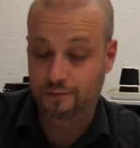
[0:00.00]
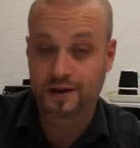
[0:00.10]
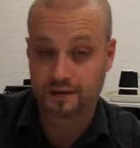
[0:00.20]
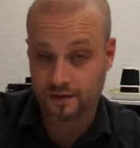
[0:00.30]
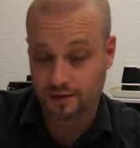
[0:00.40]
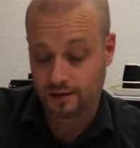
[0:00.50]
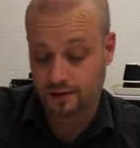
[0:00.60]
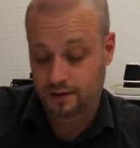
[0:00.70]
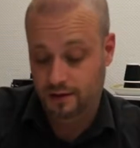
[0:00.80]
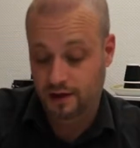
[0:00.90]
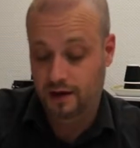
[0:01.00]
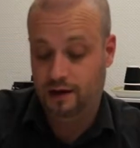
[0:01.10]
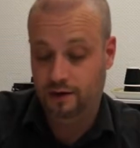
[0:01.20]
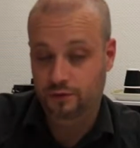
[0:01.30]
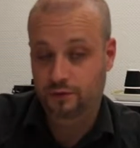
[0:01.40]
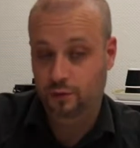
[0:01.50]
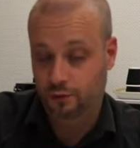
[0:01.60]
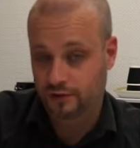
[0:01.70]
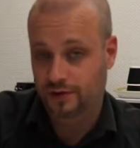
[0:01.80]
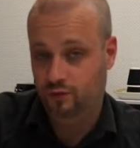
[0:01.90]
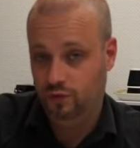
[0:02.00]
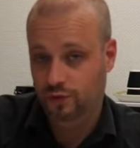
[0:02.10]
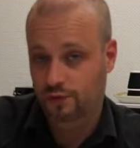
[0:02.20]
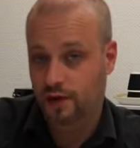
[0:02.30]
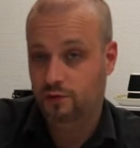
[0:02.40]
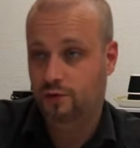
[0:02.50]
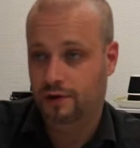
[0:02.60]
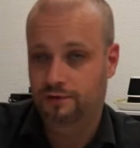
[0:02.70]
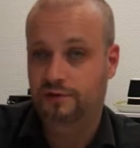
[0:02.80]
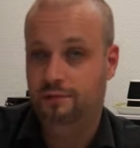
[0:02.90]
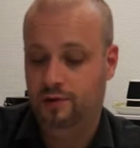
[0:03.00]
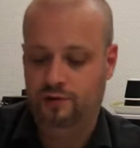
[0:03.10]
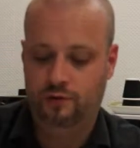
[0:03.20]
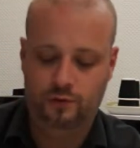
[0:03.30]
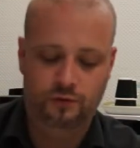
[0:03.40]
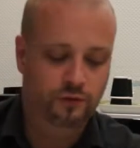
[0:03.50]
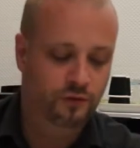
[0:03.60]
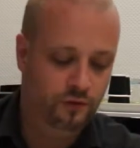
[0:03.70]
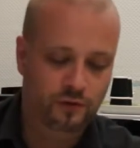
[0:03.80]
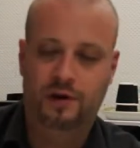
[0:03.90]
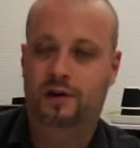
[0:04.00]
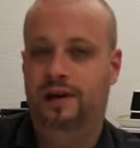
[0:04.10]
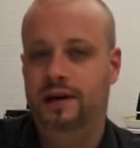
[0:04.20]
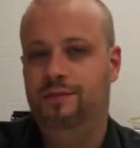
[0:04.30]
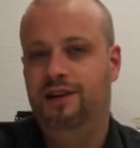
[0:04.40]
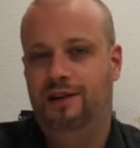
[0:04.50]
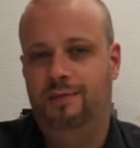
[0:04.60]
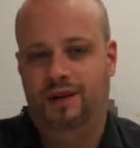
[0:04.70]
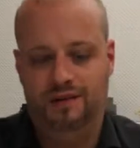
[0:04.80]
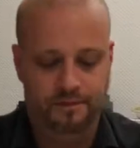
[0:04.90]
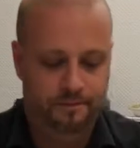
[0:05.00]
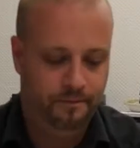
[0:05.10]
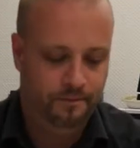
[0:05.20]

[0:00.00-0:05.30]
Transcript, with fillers: blessé. Et au deuxième souffle de dragon, à la deuxième blessure reçue, sera éliminé de la partie.